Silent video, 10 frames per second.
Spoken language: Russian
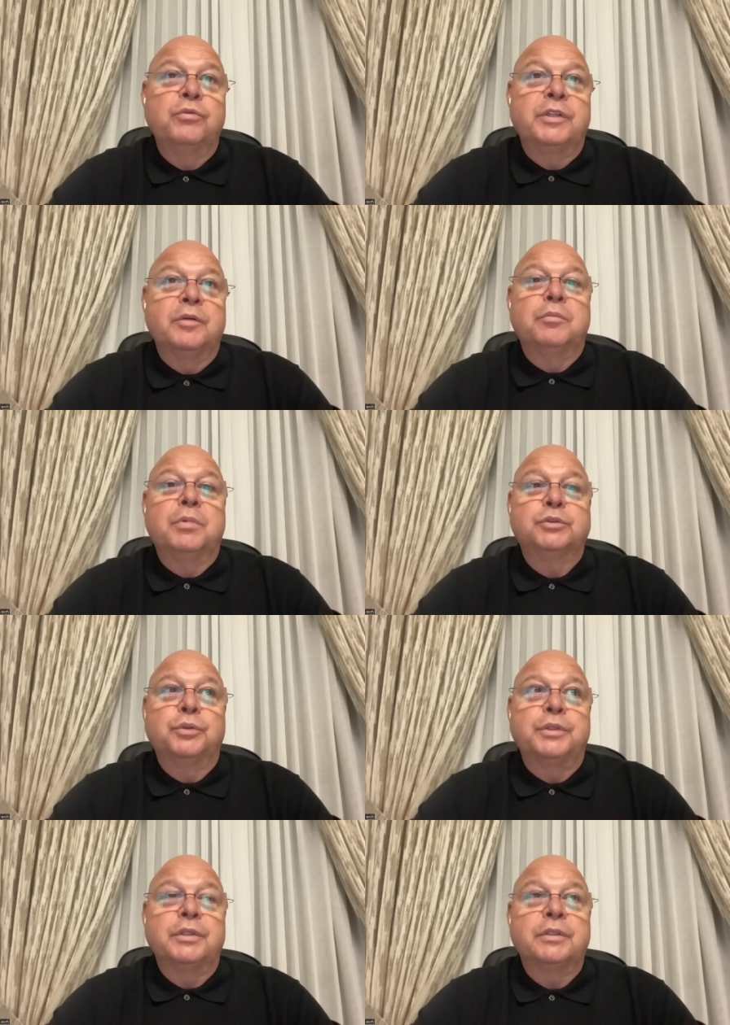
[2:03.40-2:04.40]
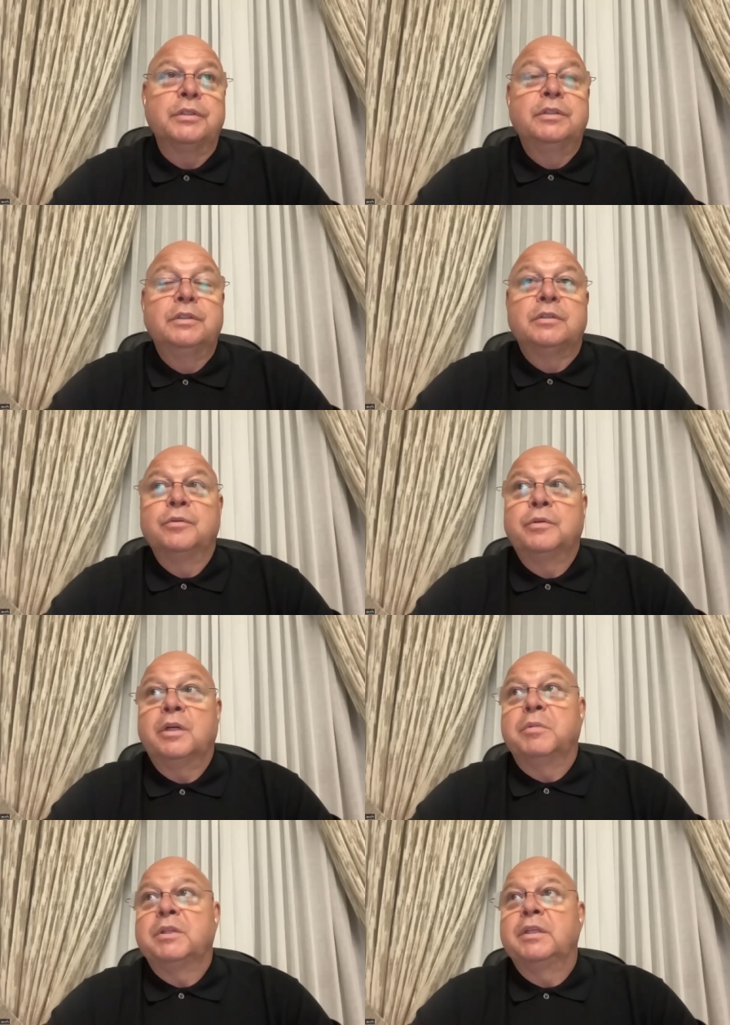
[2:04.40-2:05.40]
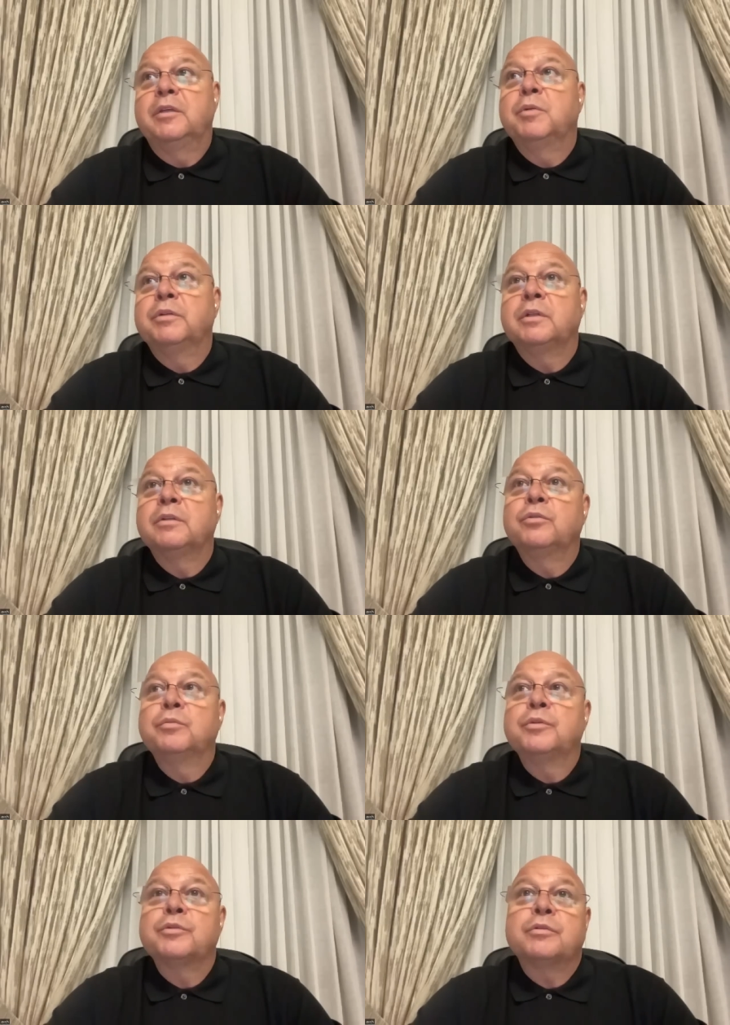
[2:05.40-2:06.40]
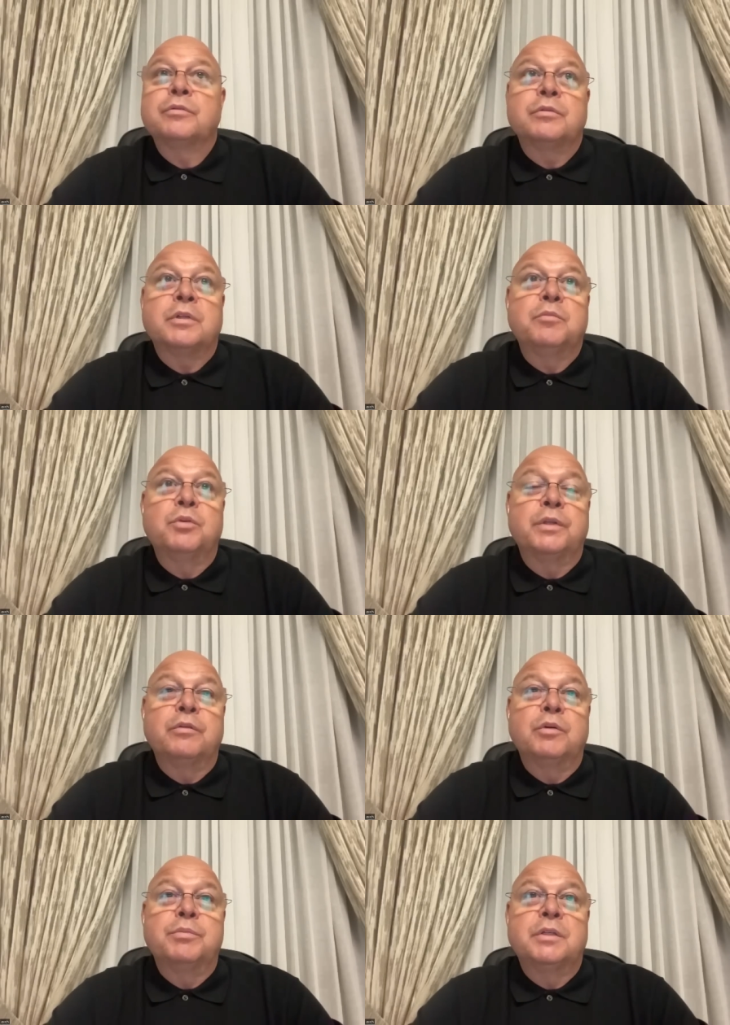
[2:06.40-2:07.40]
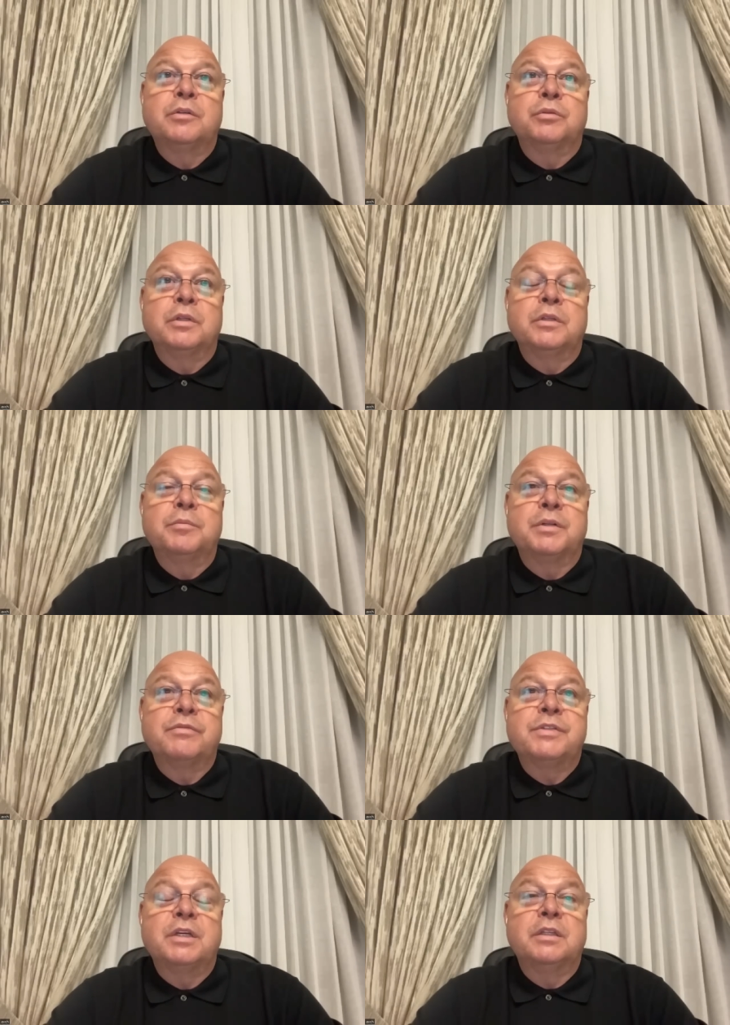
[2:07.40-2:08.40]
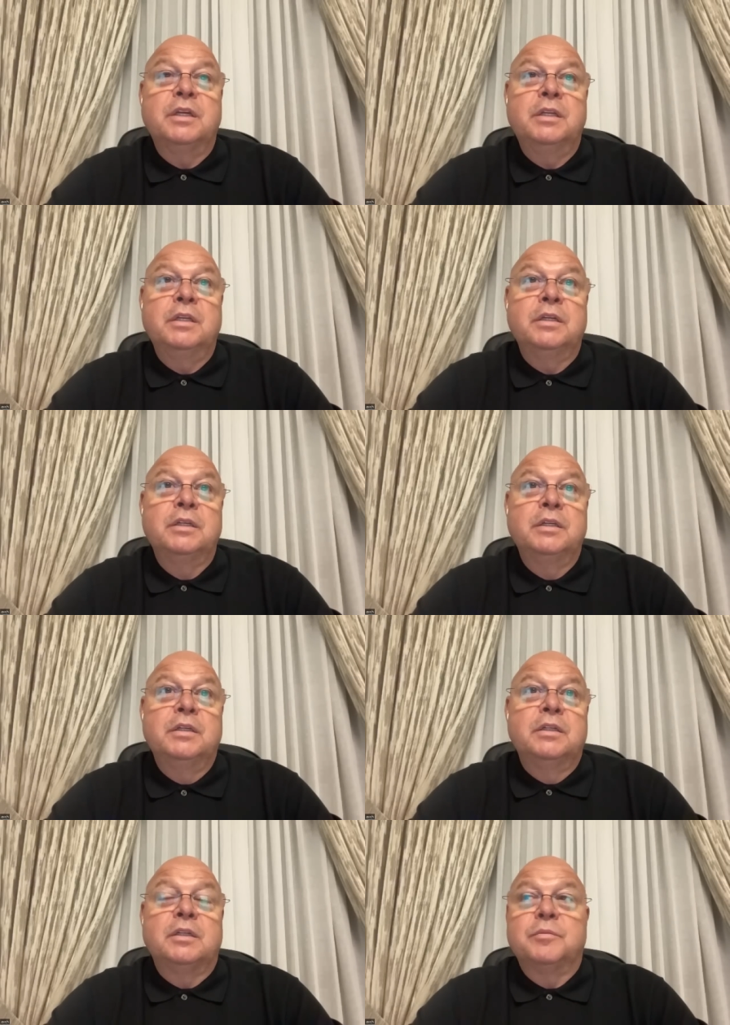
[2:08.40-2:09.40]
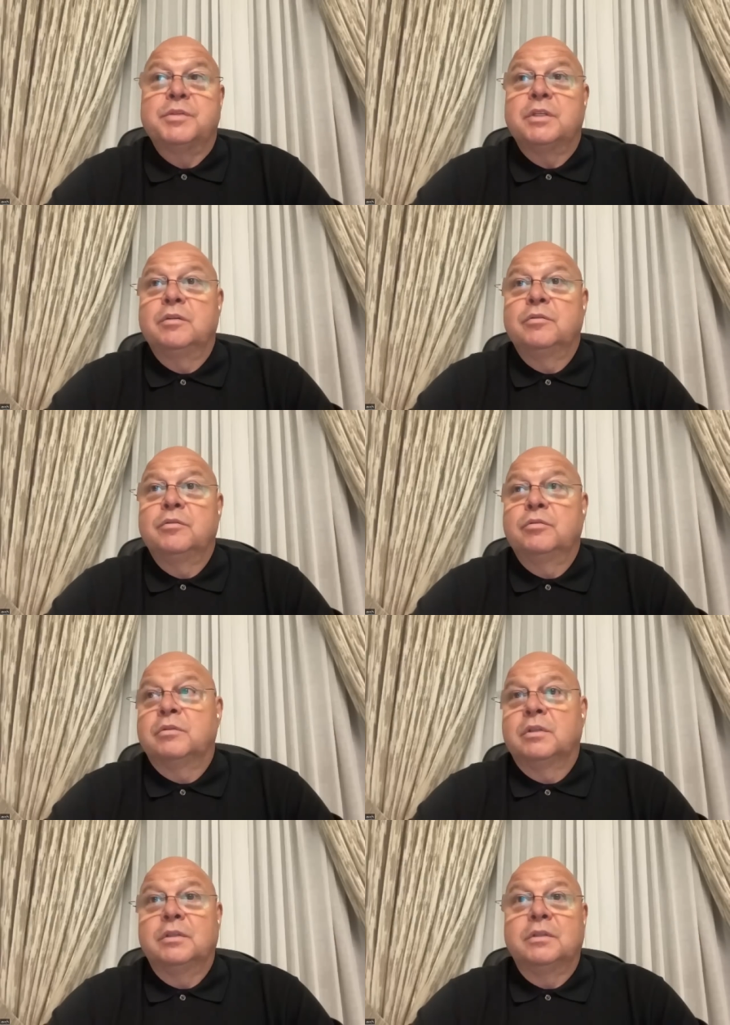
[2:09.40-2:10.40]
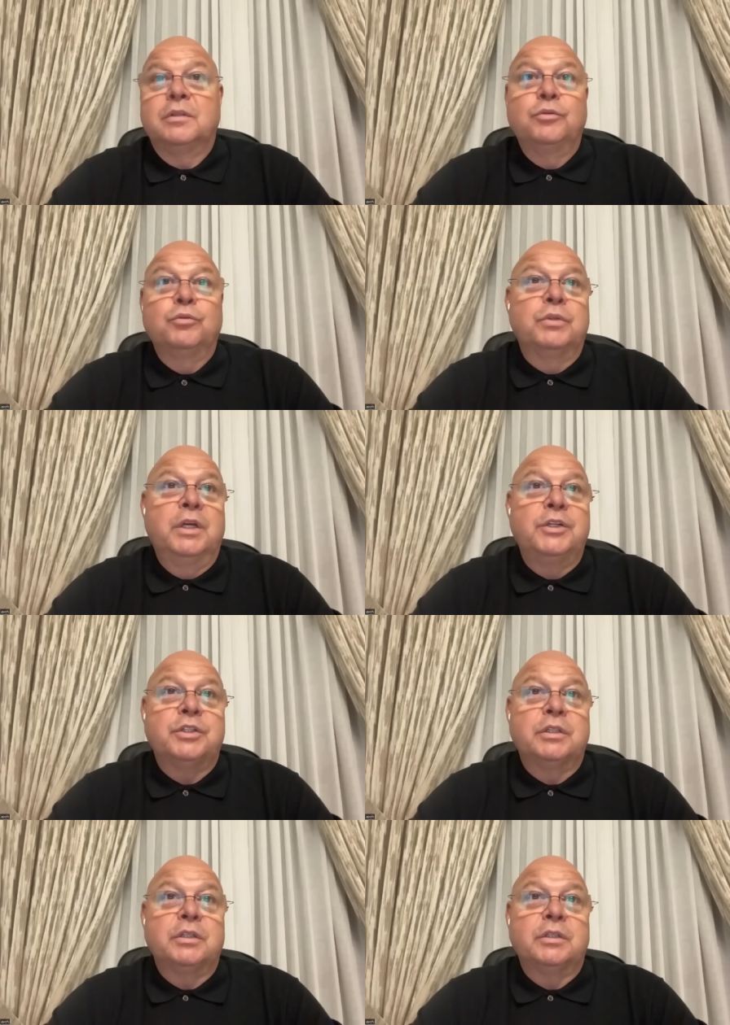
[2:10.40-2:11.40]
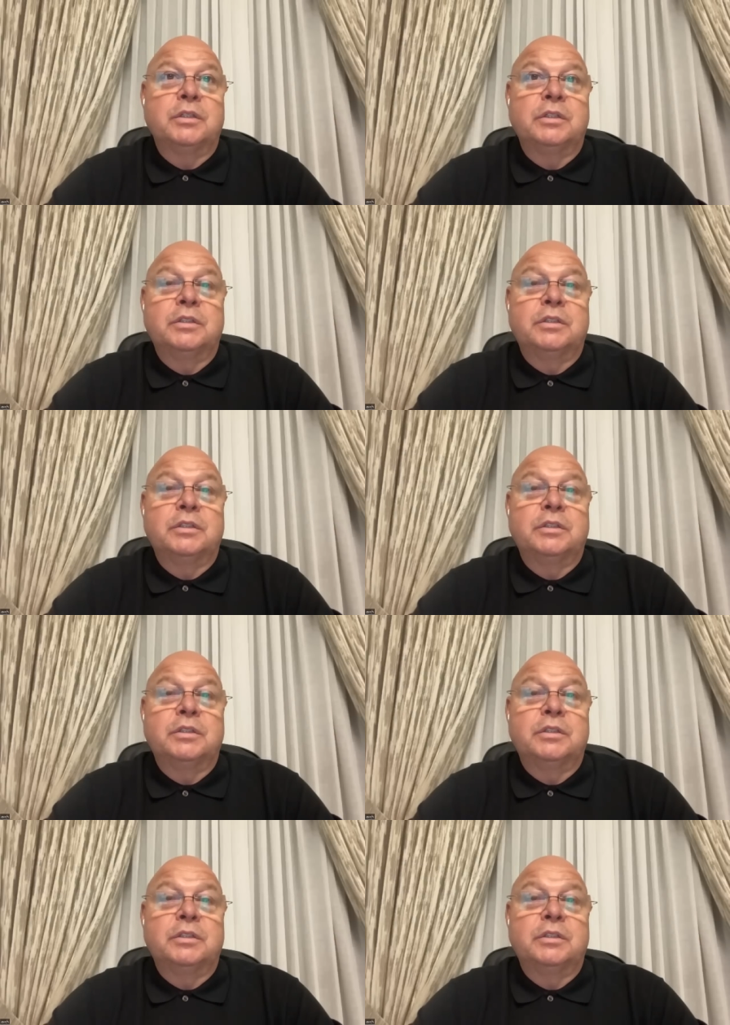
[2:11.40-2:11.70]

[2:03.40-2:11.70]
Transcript: в этом болоте. Но как бы то ни было, думаю, что работа его абсолютно непрофессионально, абсолютно неудачно.